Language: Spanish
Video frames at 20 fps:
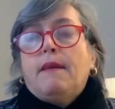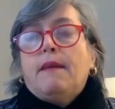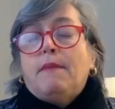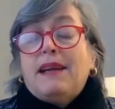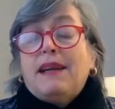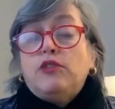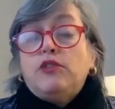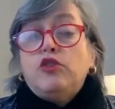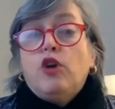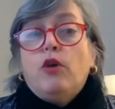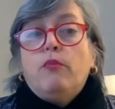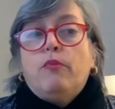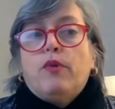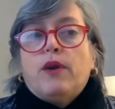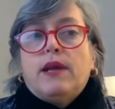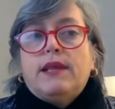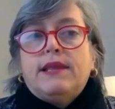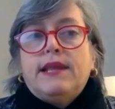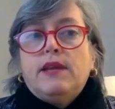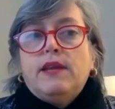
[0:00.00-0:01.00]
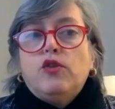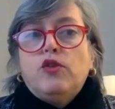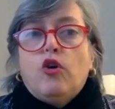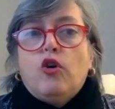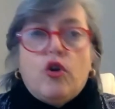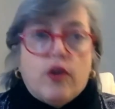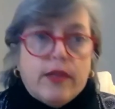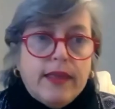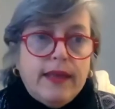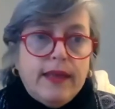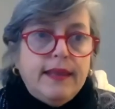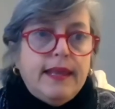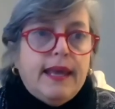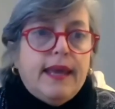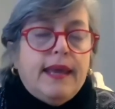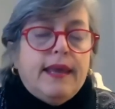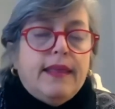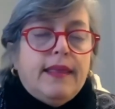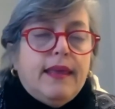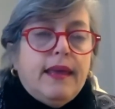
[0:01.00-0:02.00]
aparición, por estricto orden
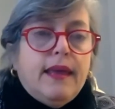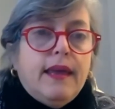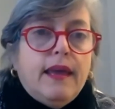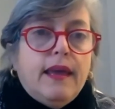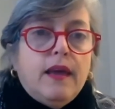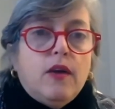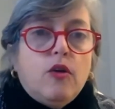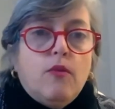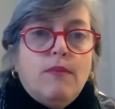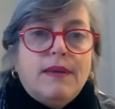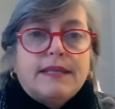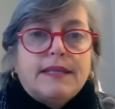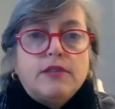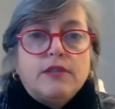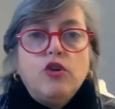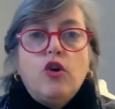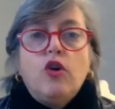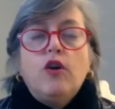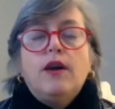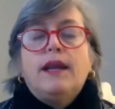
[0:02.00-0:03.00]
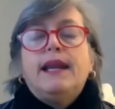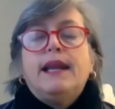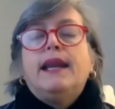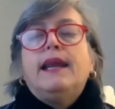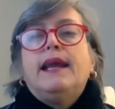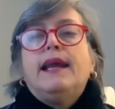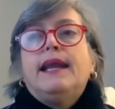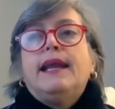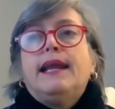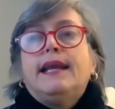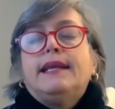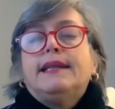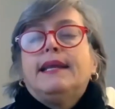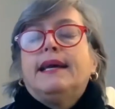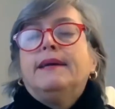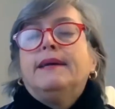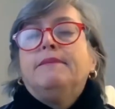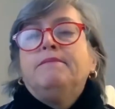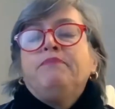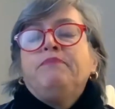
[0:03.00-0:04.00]
de, conversación en, en esta